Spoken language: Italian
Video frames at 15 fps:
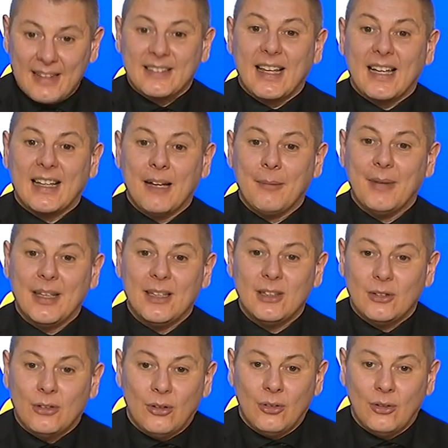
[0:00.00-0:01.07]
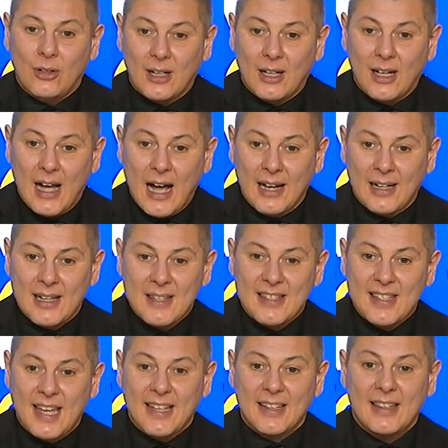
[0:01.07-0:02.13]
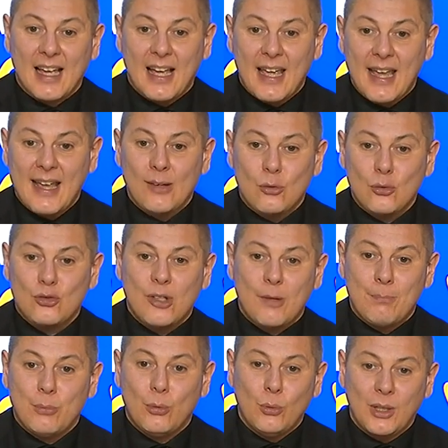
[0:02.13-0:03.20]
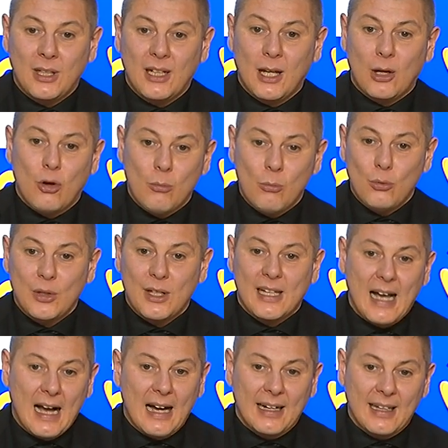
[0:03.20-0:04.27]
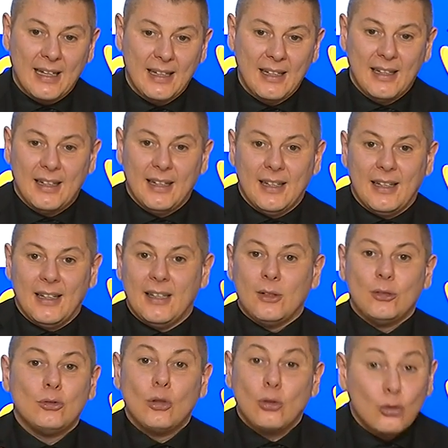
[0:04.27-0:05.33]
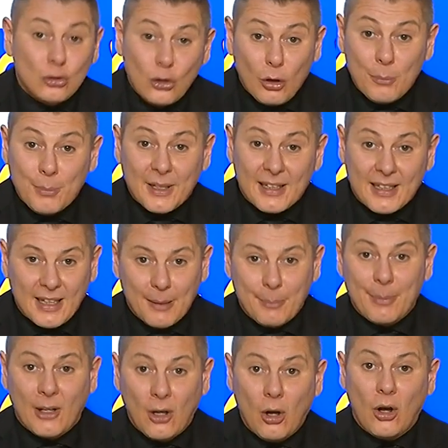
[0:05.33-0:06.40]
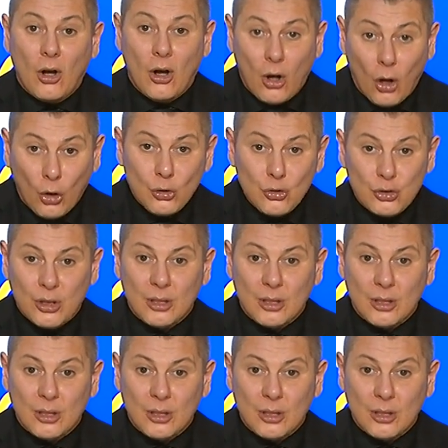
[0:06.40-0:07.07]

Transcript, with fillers: attaccamento all'azienda e non c'è più il comunicare. Non lo so il perché, però oggi... Il